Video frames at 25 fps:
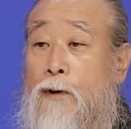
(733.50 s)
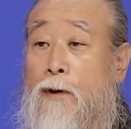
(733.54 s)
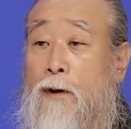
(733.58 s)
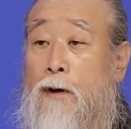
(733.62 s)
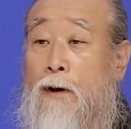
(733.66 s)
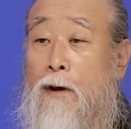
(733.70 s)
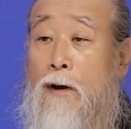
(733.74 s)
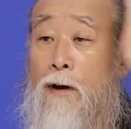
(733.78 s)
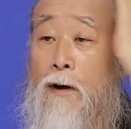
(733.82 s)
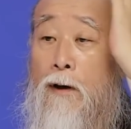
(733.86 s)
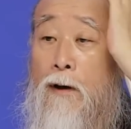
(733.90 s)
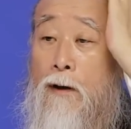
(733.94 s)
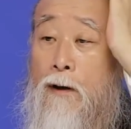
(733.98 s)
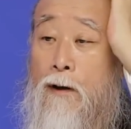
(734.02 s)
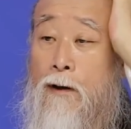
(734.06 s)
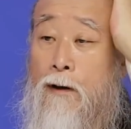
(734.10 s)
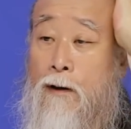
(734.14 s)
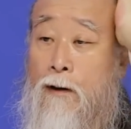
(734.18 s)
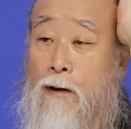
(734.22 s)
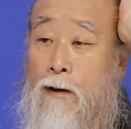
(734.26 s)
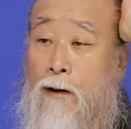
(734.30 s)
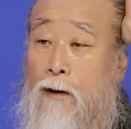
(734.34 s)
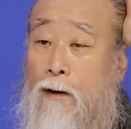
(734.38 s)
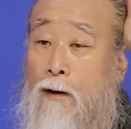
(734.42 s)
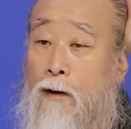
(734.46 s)
어,
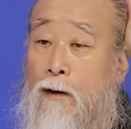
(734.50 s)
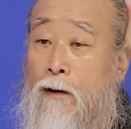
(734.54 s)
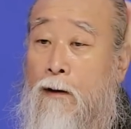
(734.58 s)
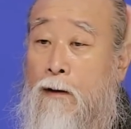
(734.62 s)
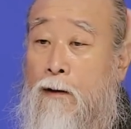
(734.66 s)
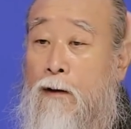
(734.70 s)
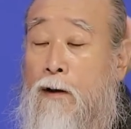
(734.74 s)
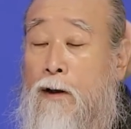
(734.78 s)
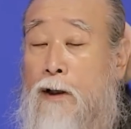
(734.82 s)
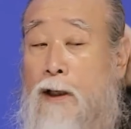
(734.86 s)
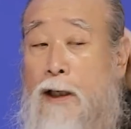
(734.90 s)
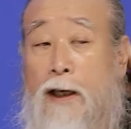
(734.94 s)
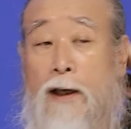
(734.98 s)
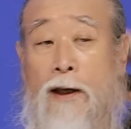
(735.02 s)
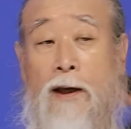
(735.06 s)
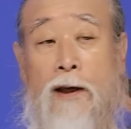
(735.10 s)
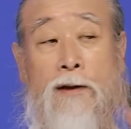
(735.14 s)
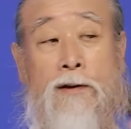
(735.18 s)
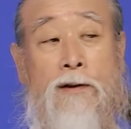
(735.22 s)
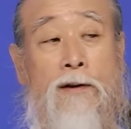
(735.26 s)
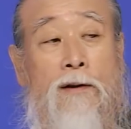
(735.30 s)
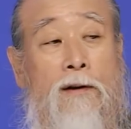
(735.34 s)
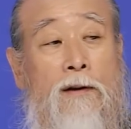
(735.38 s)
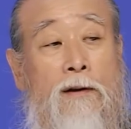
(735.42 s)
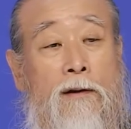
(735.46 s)
그렇게
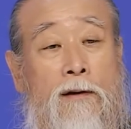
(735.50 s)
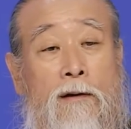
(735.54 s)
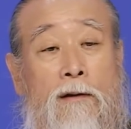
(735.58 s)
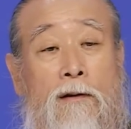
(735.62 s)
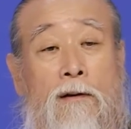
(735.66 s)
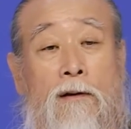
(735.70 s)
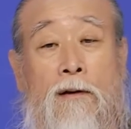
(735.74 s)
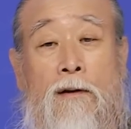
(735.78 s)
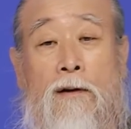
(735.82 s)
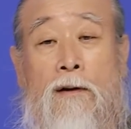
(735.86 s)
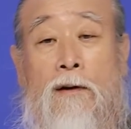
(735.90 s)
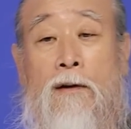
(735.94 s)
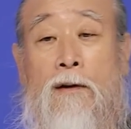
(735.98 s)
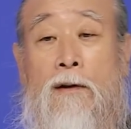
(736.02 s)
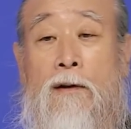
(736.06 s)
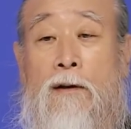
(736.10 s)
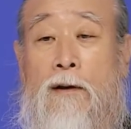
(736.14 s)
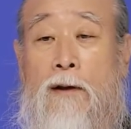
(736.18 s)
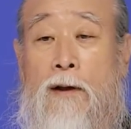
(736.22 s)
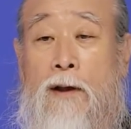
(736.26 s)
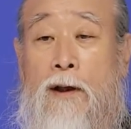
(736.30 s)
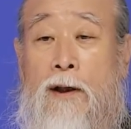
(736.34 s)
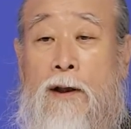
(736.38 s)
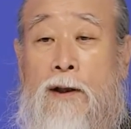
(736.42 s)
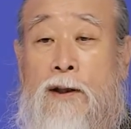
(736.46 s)
해서
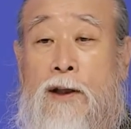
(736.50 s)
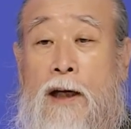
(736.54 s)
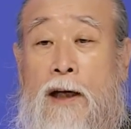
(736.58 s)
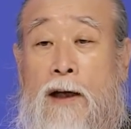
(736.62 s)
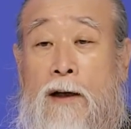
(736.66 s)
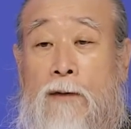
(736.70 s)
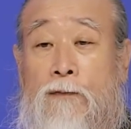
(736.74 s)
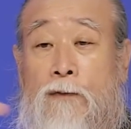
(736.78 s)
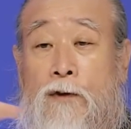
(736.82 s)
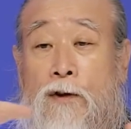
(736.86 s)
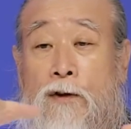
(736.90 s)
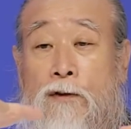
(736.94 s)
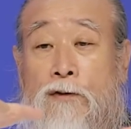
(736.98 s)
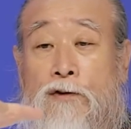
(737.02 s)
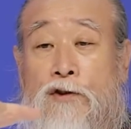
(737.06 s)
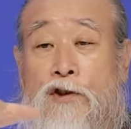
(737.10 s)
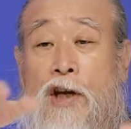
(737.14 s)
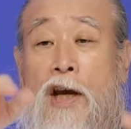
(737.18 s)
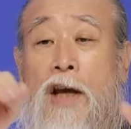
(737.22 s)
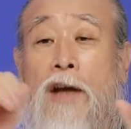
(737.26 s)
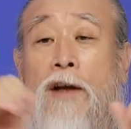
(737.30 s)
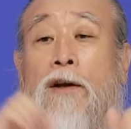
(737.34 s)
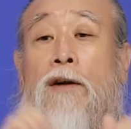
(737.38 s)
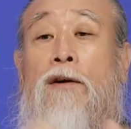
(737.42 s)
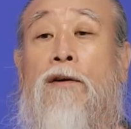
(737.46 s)
이 사람들을
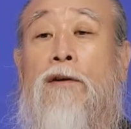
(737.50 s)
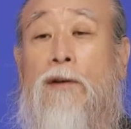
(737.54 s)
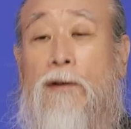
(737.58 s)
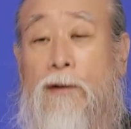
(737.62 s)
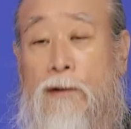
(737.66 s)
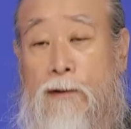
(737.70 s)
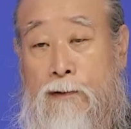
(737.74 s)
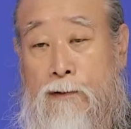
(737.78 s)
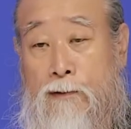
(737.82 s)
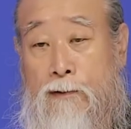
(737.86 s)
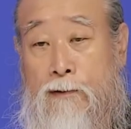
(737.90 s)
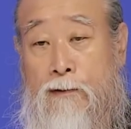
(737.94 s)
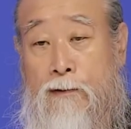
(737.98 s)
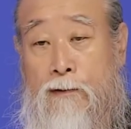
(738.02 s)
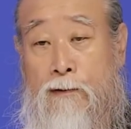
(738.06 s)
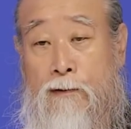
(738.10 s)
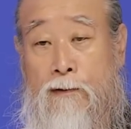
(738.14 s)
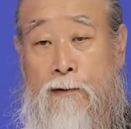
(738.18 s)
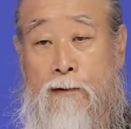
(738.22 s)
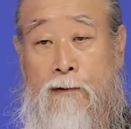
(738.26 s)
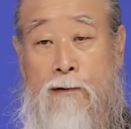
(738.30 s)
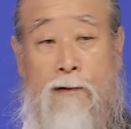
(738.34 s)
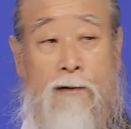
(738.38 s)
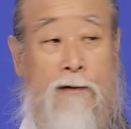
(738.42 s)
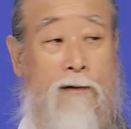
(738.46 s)
체력을
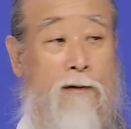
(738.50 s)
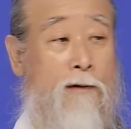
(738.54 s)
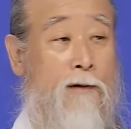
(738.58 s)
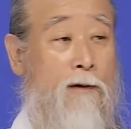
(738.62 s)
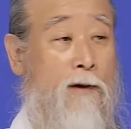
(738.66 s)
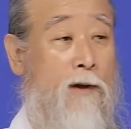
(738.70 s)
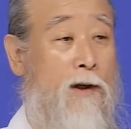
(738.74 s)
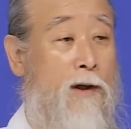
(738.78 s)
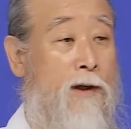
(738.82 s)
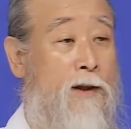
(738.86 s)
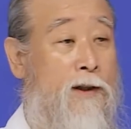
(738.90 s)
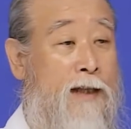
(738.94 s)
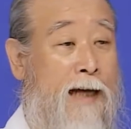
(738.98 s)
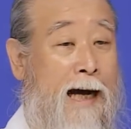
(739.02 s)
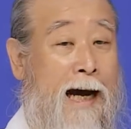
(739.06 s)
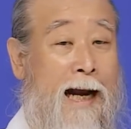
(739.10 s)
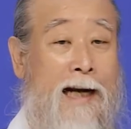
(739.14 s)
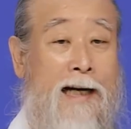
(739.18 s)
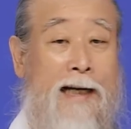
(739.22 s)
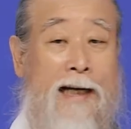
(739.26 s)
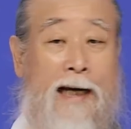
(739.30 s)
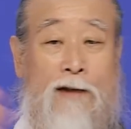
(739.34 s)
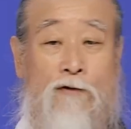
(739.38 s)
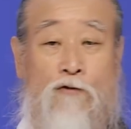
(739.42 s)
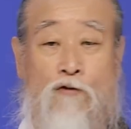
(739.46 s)

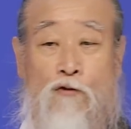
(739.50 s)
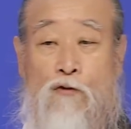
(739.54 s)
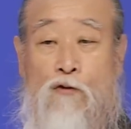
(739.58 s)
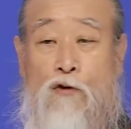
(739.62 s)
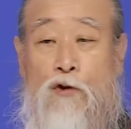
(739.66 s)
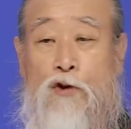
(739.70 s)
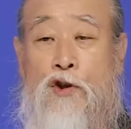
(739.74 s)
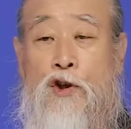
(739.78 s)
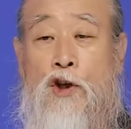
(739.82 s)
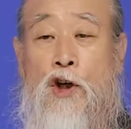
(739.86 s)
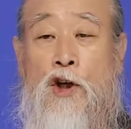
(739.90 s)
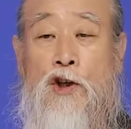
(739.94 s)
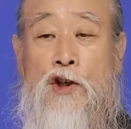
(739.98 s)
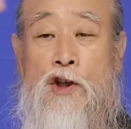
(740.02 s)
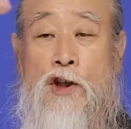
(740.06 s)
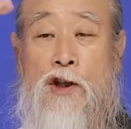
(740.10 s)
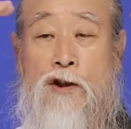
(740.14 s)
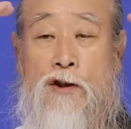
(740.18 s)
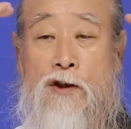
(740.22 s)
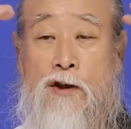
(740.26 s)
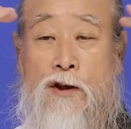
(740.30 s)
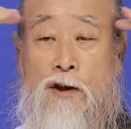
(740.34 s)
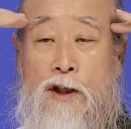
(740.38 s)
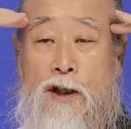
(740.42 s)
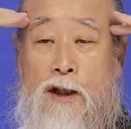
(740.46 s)
잘 갖추고
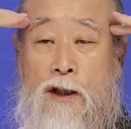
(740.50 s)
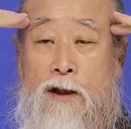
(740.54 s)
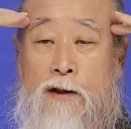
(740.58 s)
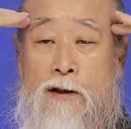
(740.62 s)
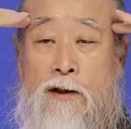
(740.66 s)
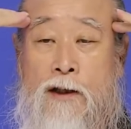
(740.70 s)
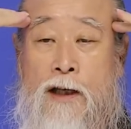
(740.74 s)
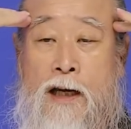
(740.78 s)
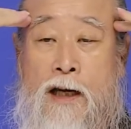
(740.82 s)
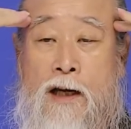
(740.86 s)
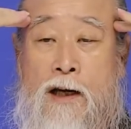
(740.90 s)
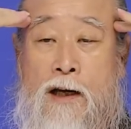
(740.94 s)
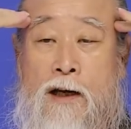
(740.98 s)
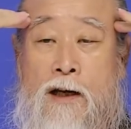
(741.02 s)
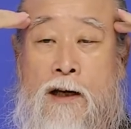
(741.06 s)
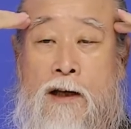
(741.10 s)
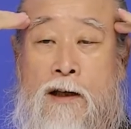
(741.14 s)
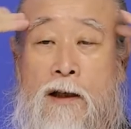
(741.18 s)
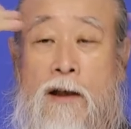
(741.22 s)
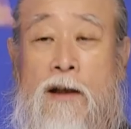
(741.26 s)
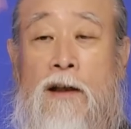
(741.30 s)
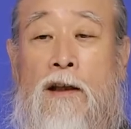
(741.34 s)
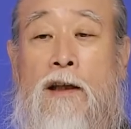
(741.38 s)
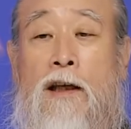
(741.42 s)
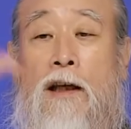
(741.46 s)
정신력이 싹
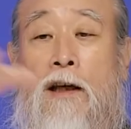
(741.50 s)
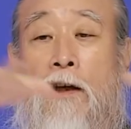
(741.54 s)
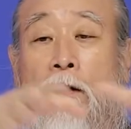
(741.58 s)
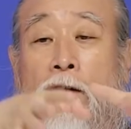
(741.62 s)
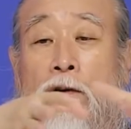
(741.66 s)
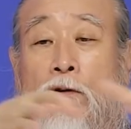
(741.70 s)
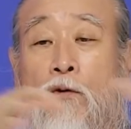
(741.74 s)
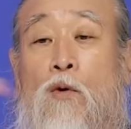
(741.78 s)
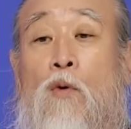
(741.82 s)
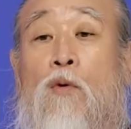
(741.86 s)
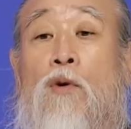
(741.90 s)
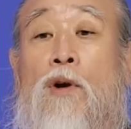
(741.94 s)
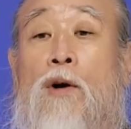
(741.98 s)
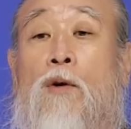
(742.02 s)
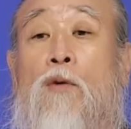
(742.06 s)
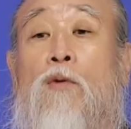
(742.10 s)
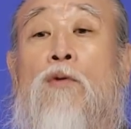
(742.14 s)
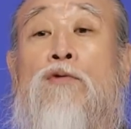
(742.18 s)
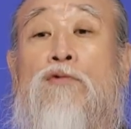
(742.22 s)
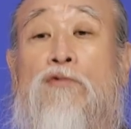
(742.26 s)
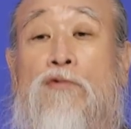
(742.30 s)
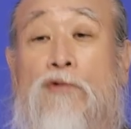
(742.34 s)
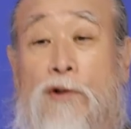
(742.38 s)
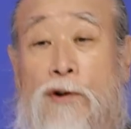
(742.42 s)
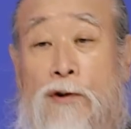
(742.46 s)
이렇게
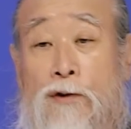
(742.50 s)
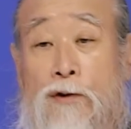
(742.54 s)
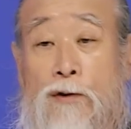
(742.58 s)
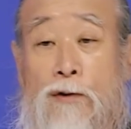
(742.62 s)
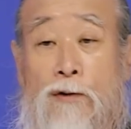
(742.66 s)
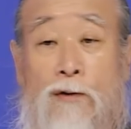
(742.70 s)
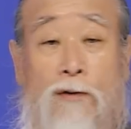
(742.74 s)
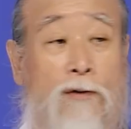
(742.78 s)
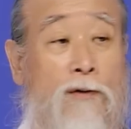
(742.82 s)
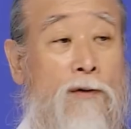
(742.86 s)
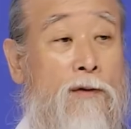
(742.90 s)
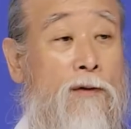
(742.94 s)
돌아올 수 있도록